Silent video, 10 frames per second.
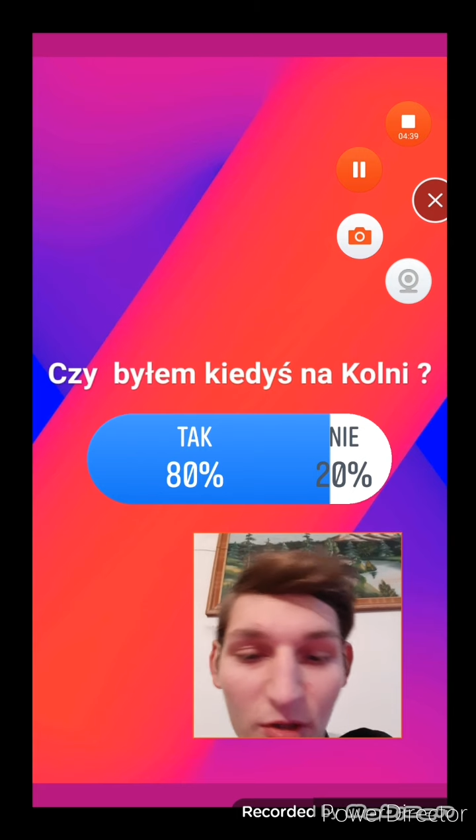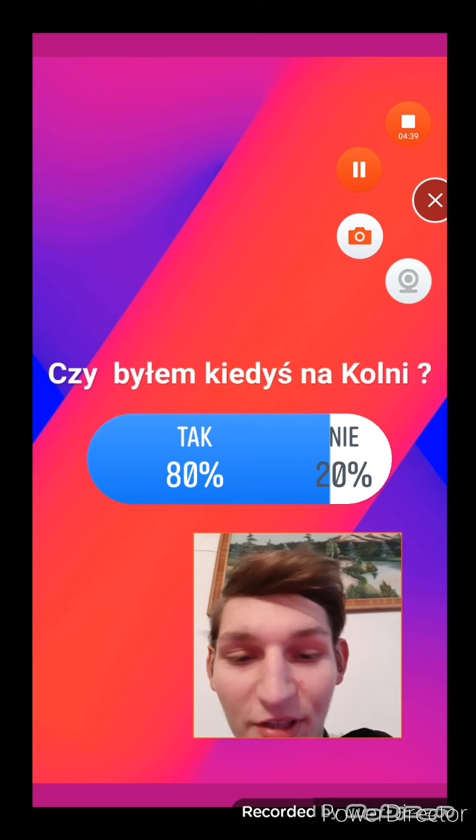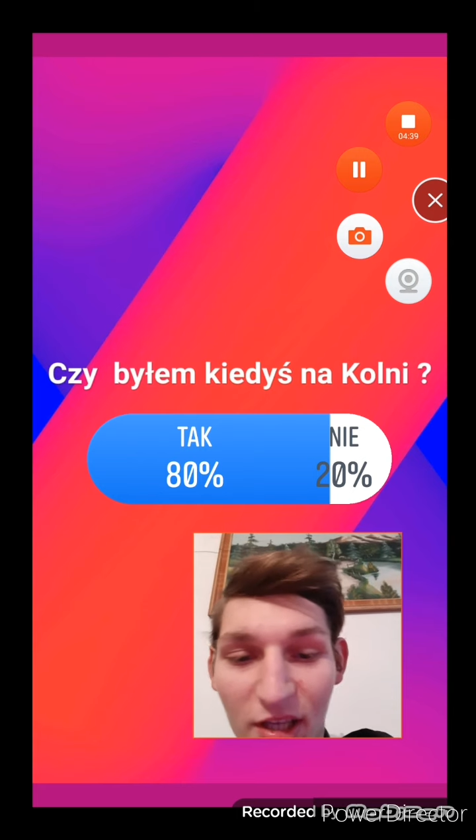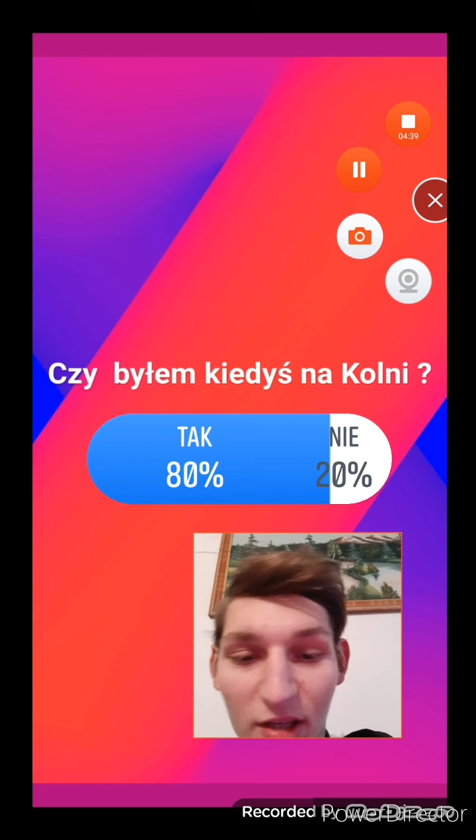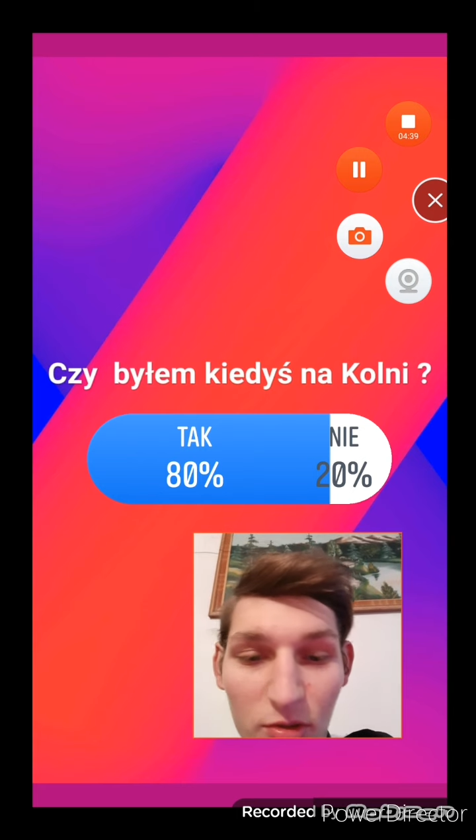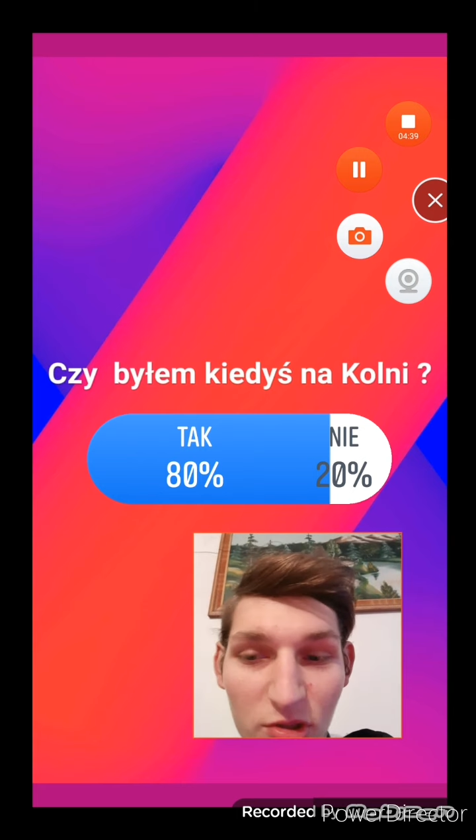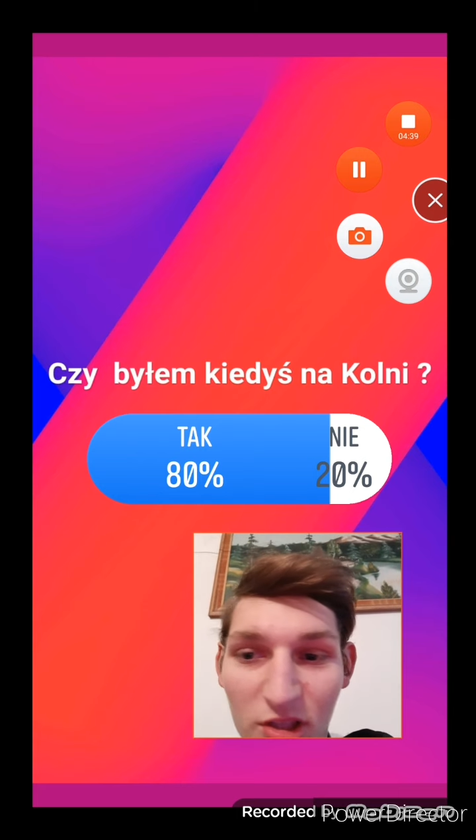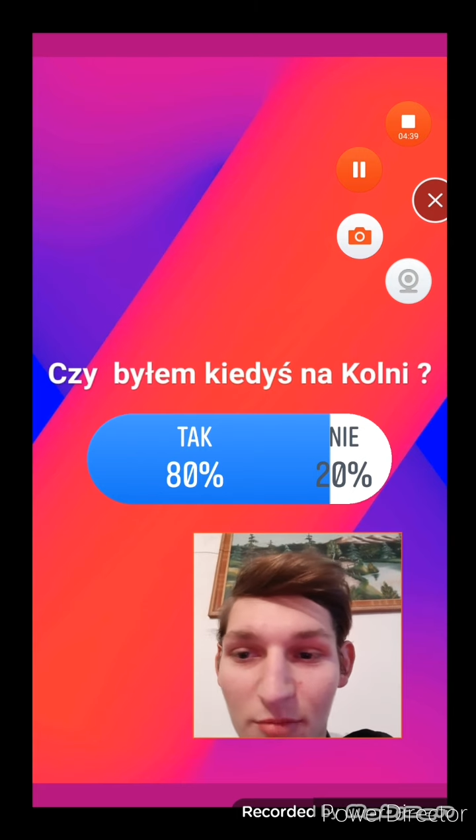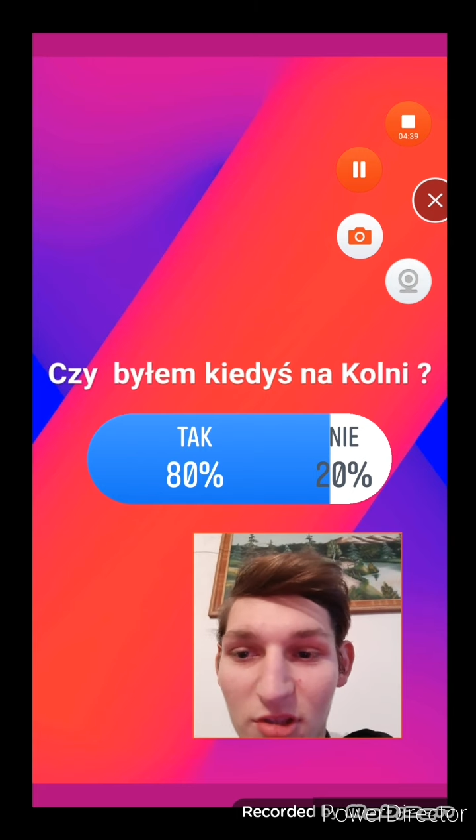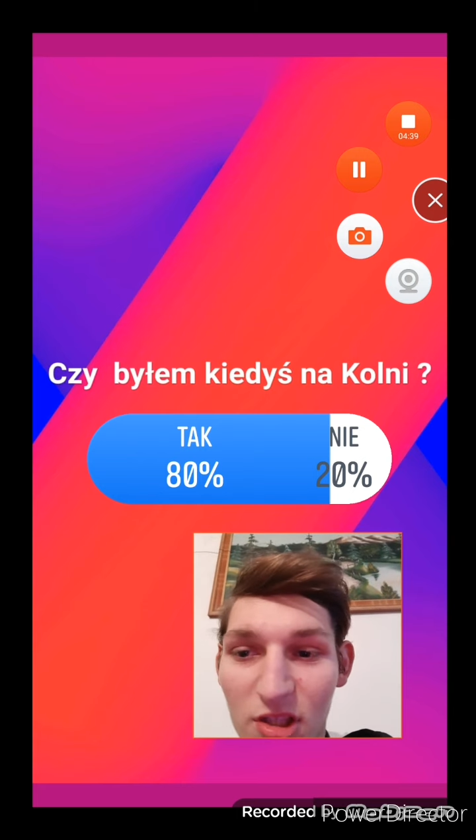takie różne
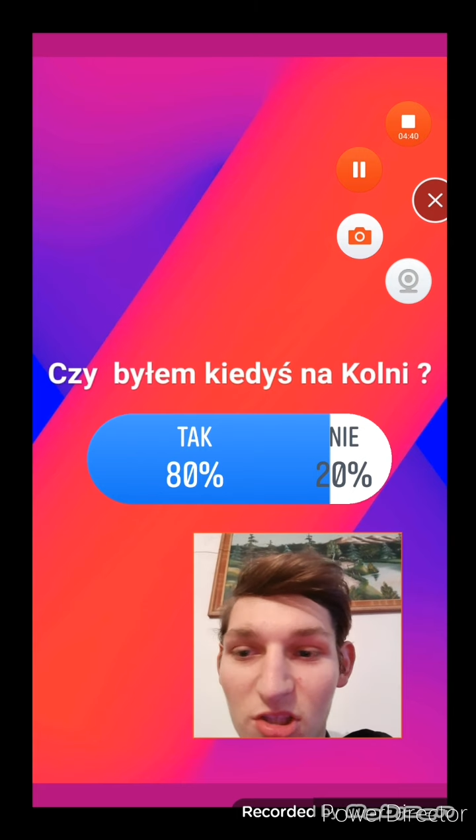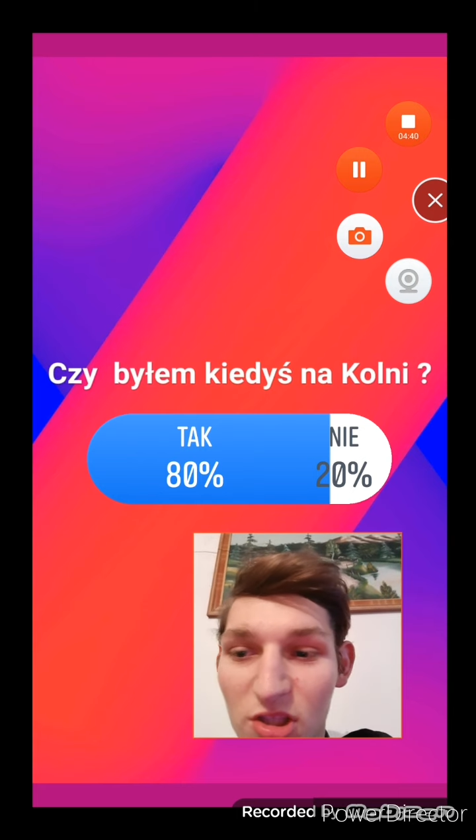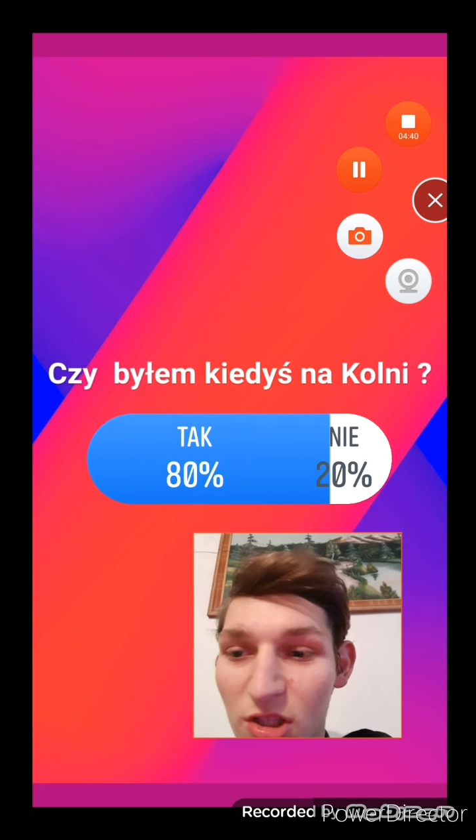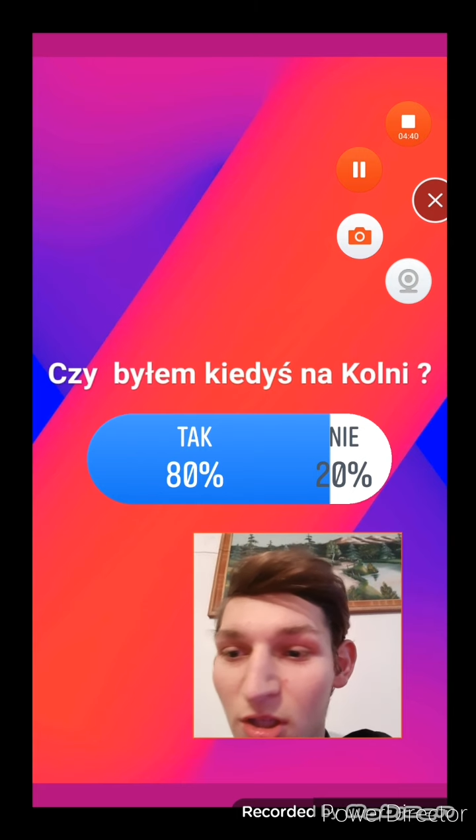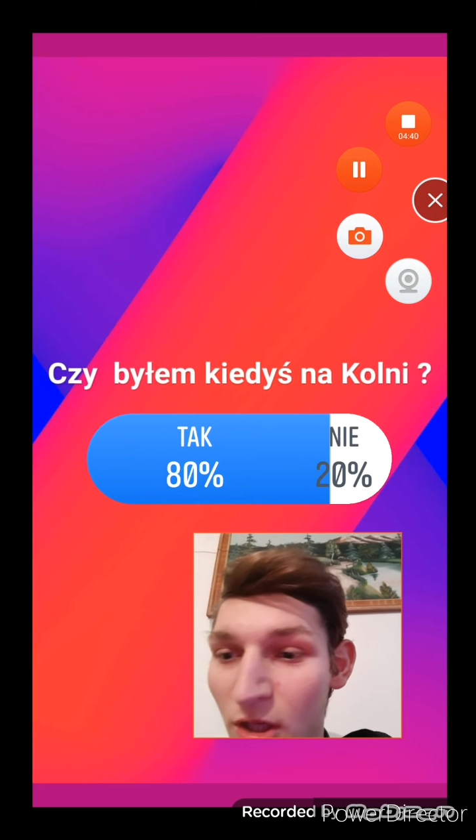tam rzeczy.